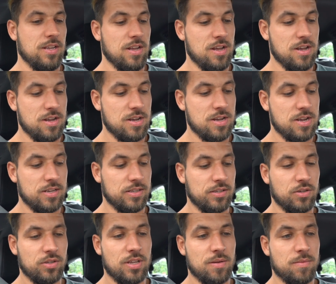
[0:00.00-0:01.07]
A
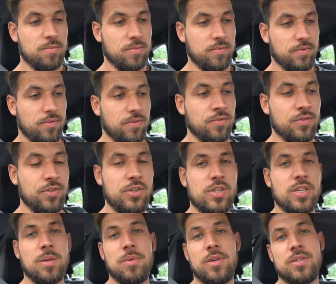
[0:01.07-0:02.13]
co tam wyjdzie
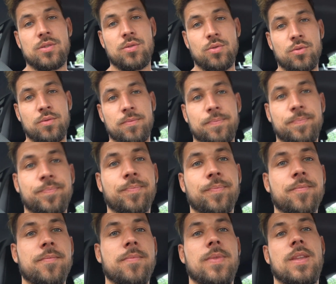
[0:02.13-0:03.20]
na miejscu,
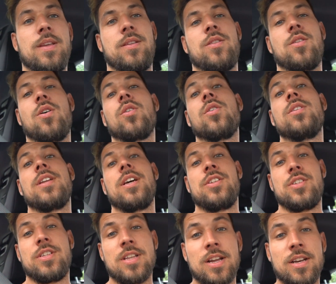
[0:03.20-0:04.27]
to
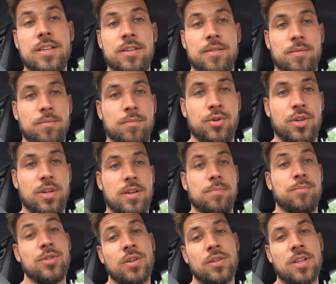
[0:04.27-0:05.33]
oglądajcie dalej, bo się
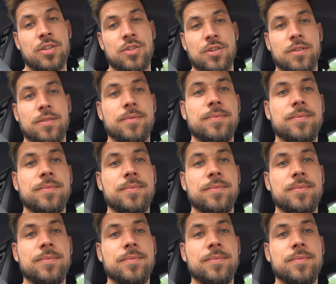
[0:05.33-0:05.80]
przekonacie.